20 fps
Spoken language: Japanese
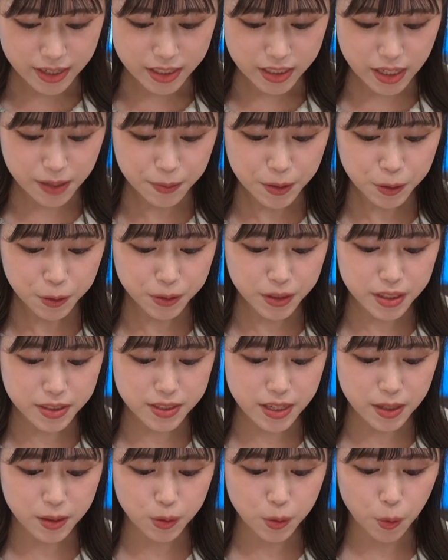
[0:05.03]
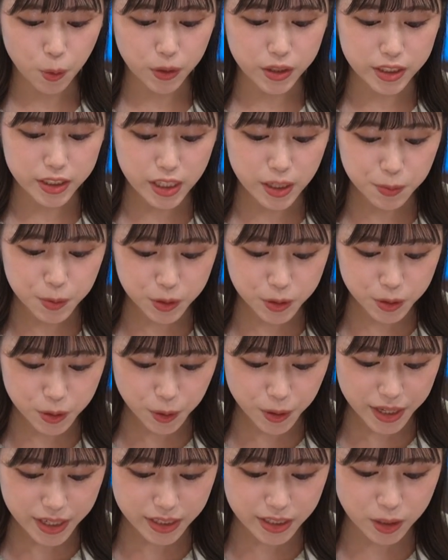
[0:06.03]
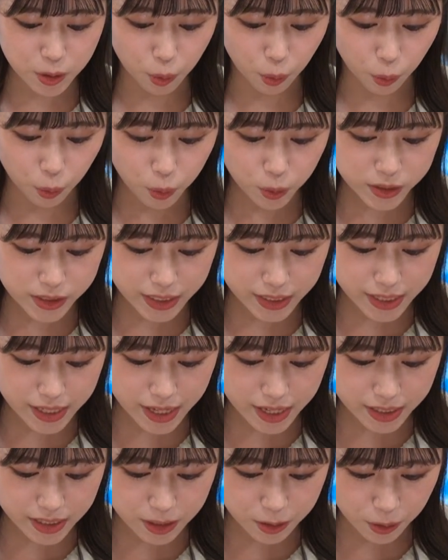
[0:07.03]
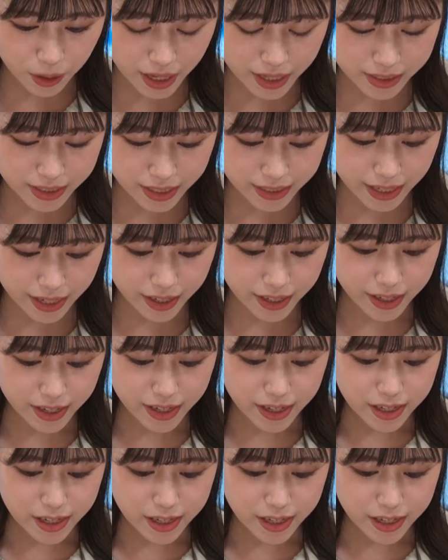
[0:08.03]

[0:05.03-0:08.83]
山手線の池袋駅と大崎駅の間で